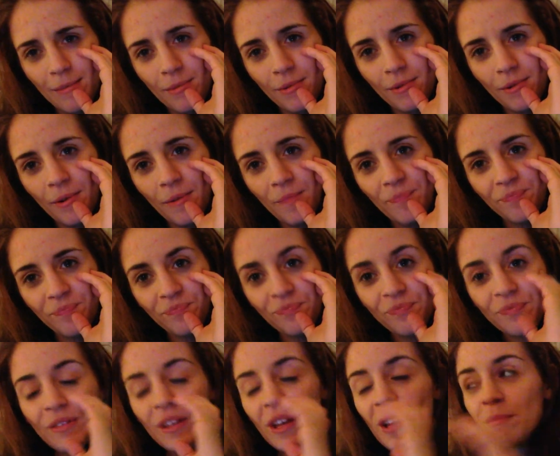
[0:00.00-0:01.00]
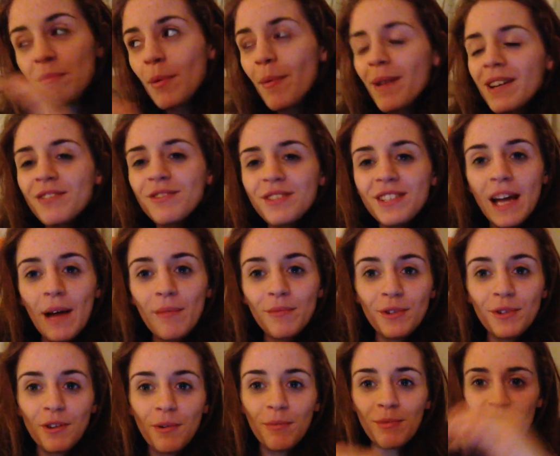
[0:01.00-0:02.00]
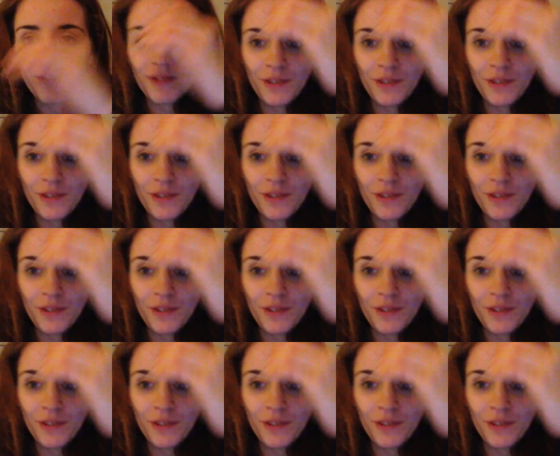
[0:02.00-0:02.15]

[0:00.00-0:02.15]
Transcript: bo, bo bardzo chciałam to robić.